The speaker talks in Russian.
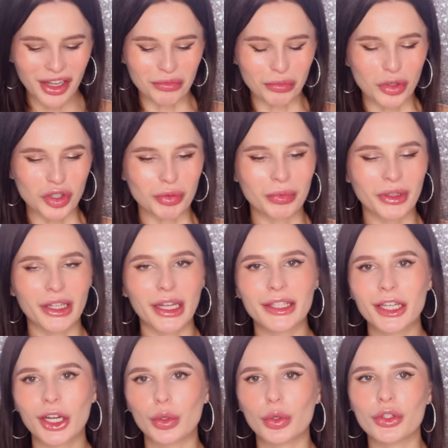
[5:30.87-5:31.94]
может быть, для
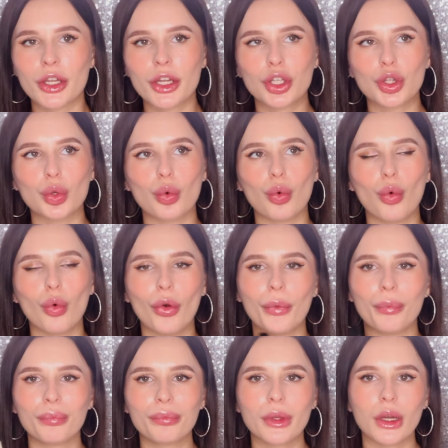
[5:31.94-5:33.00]
тех людей,
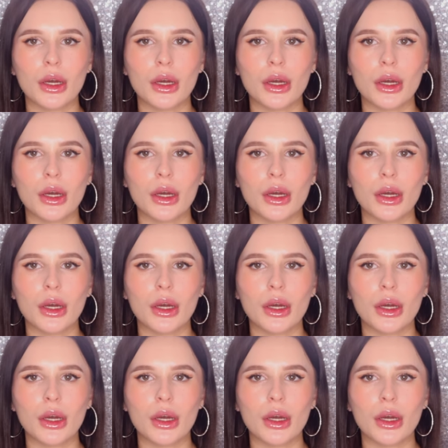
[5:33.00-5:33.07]
кто